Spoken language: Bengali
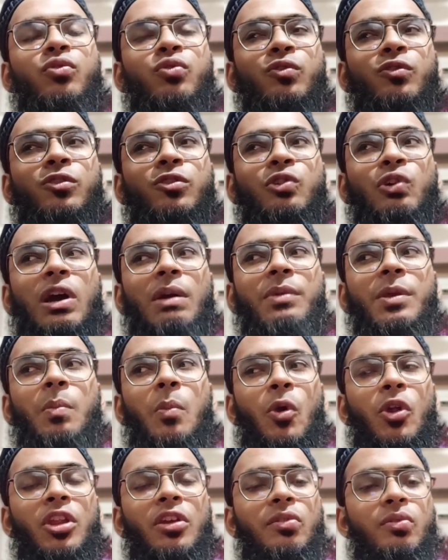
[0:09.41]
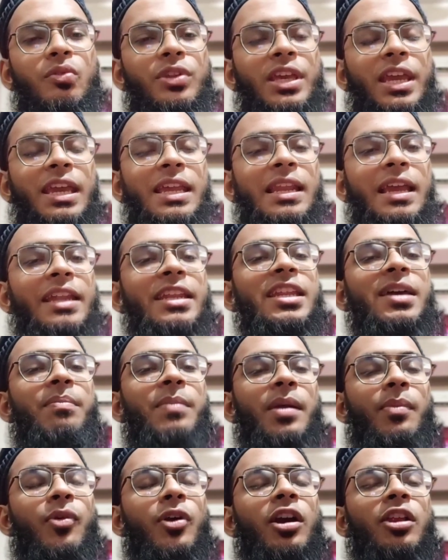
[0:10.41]
উল্টো আমি মনে করি এই লাইনটা
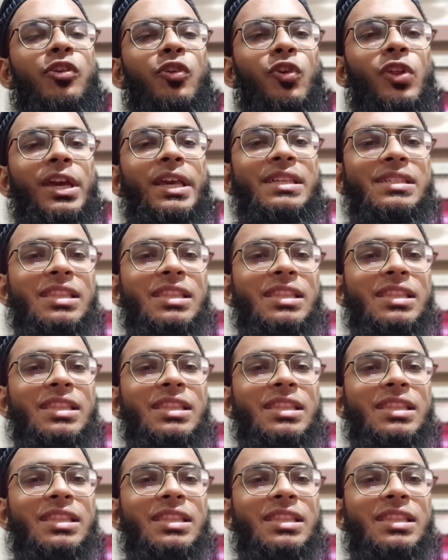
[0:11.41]
ব্যবহার করা